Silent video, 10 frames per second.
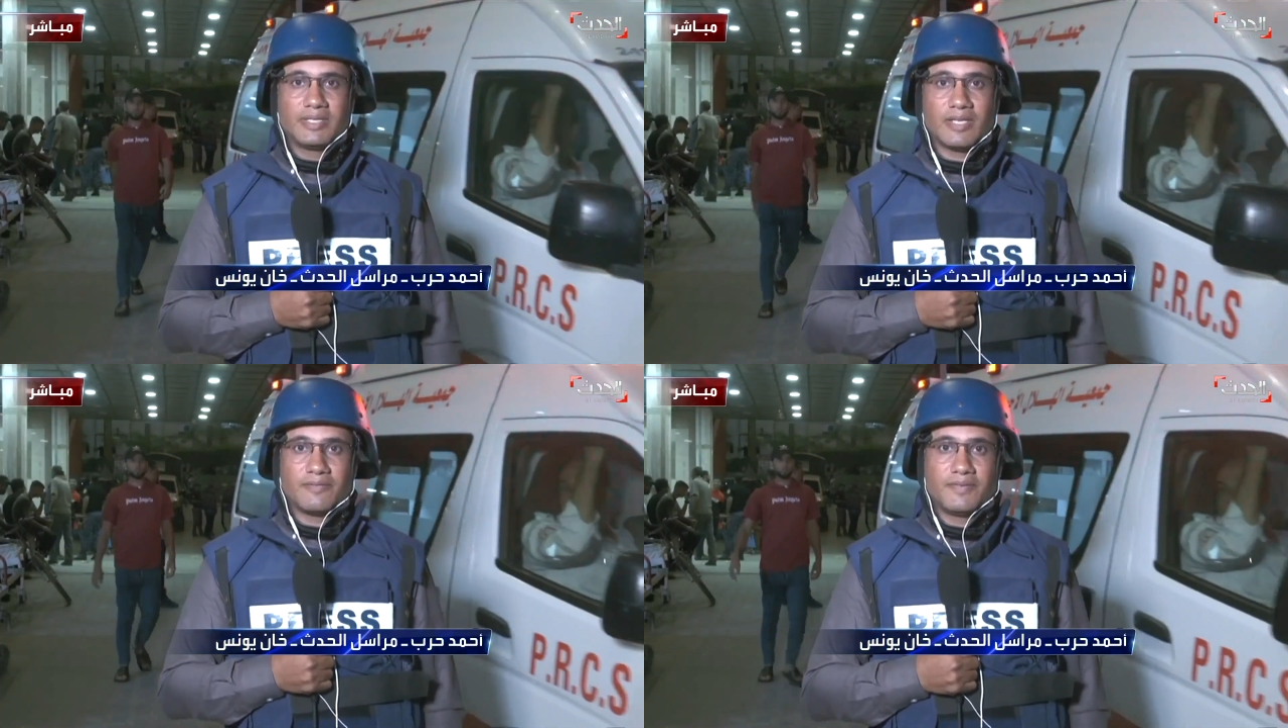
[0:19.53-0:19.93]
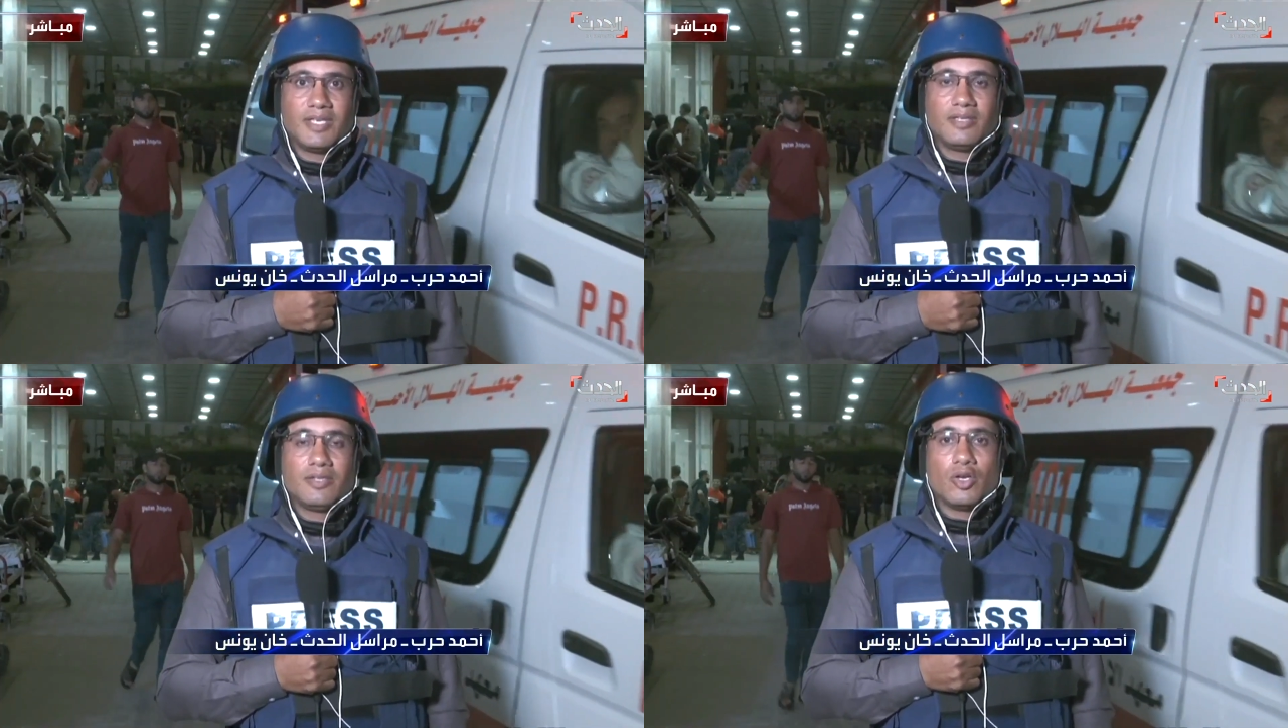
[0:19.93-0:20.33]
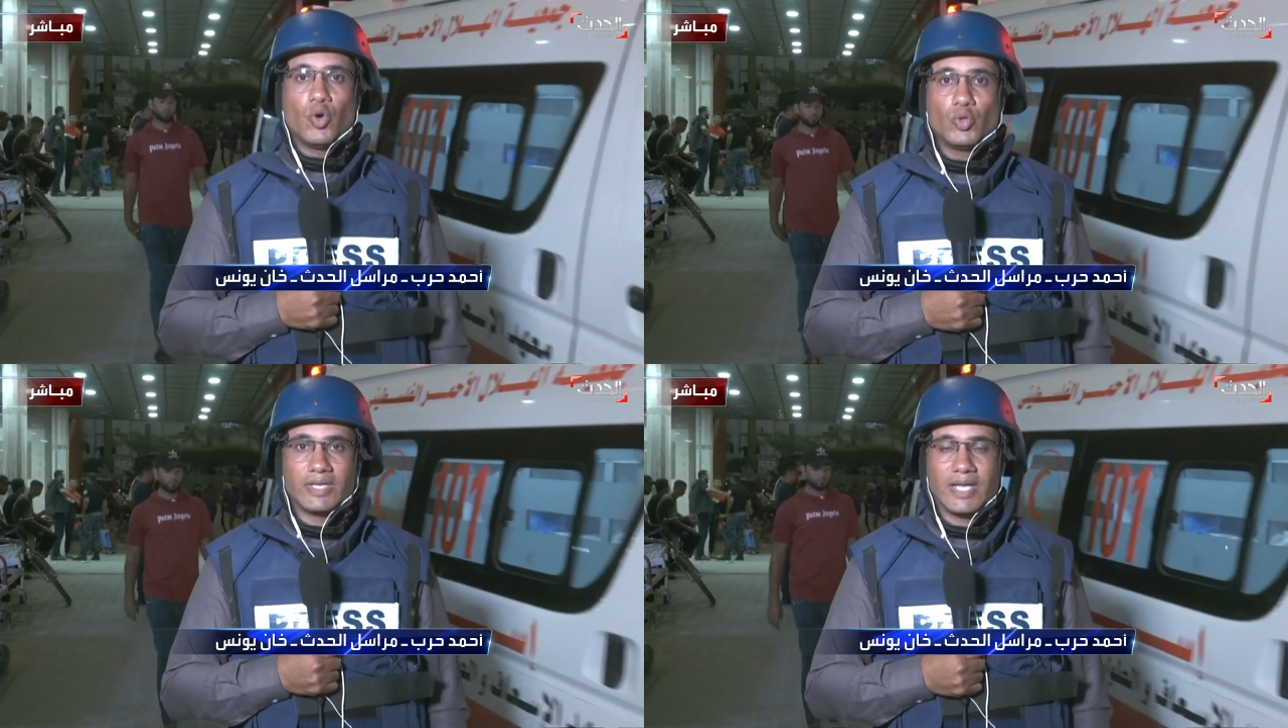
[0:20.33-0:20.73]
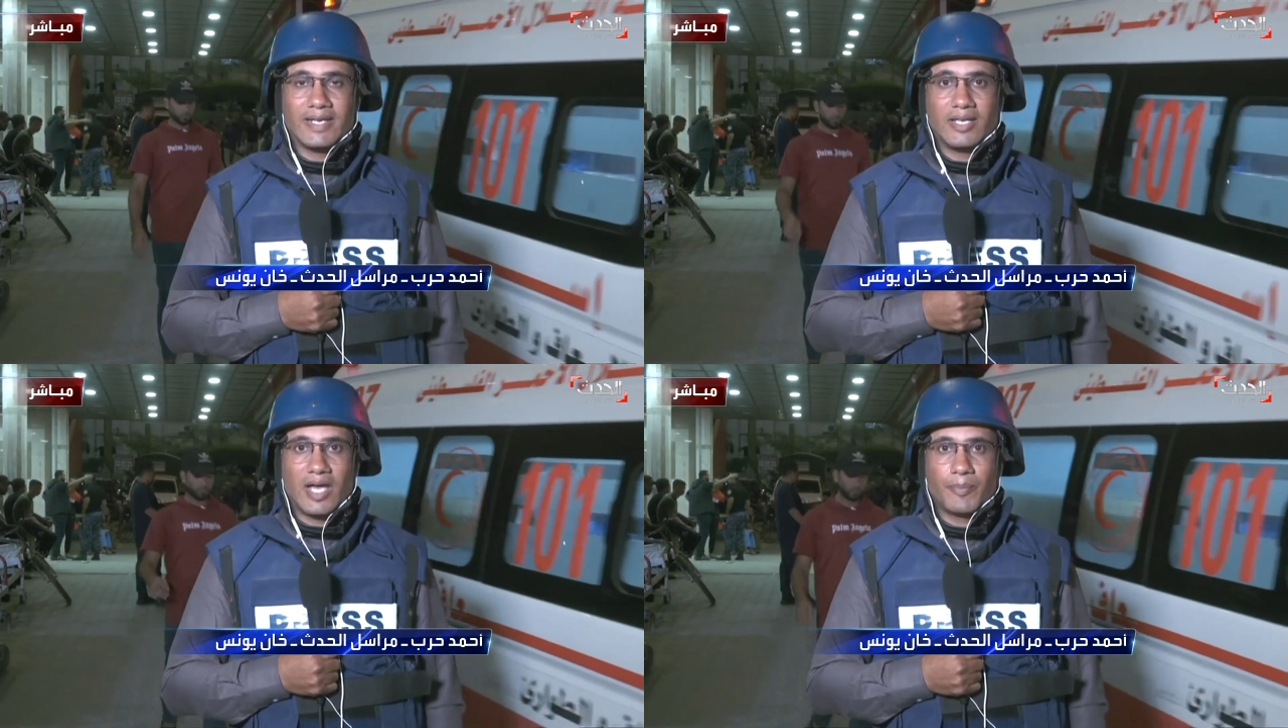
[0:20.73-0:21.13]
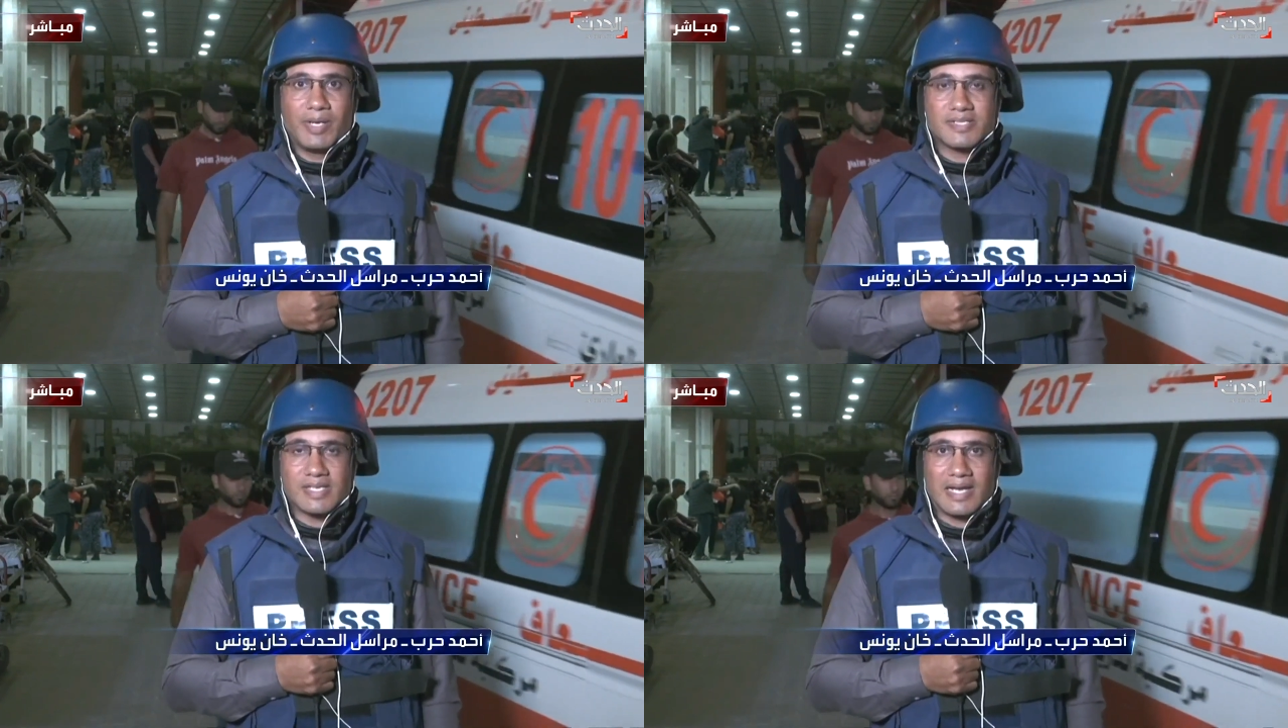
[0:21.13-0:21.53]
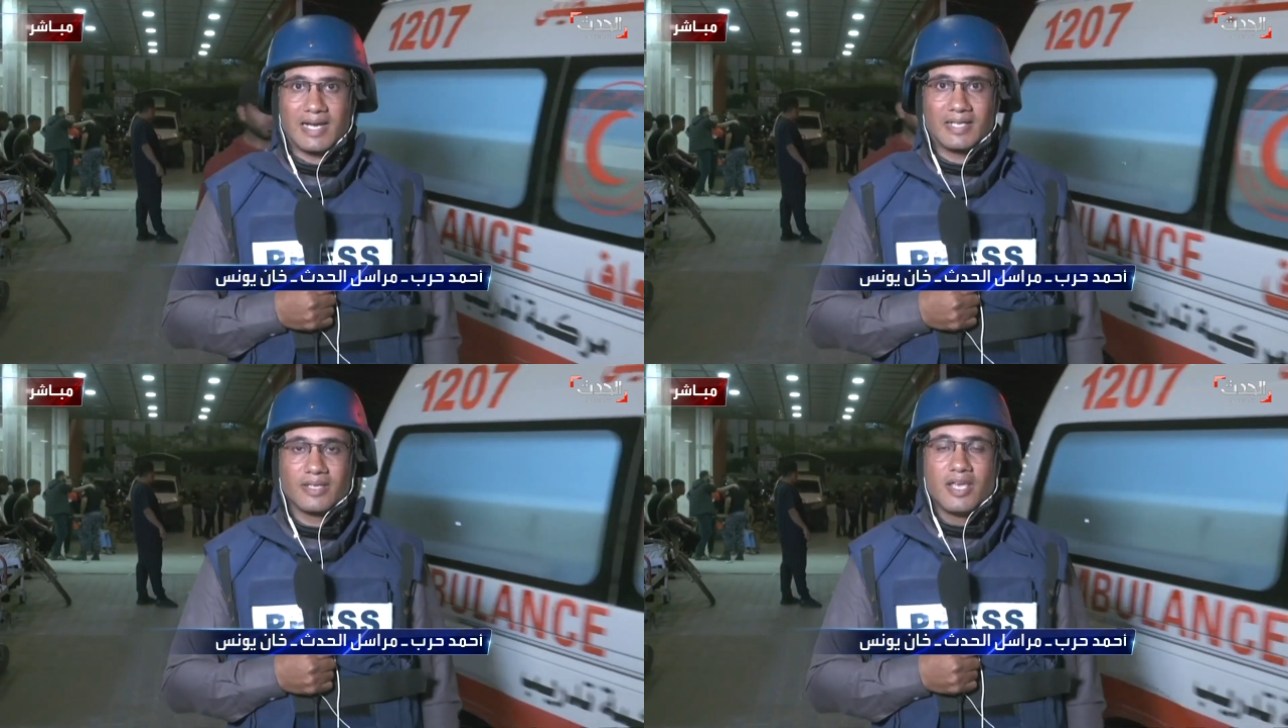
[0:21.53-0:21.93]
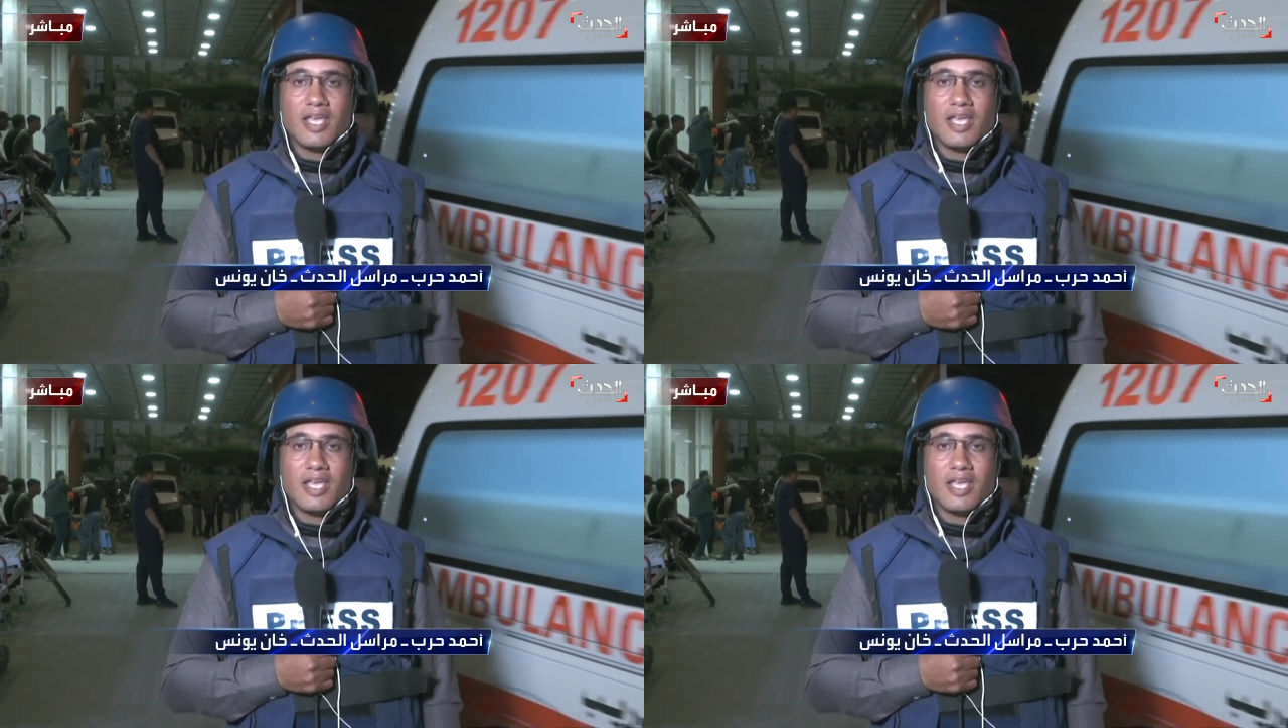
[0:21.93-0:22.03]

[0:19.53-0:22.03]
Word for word: بتنفيذ هدنة لأربع ساعات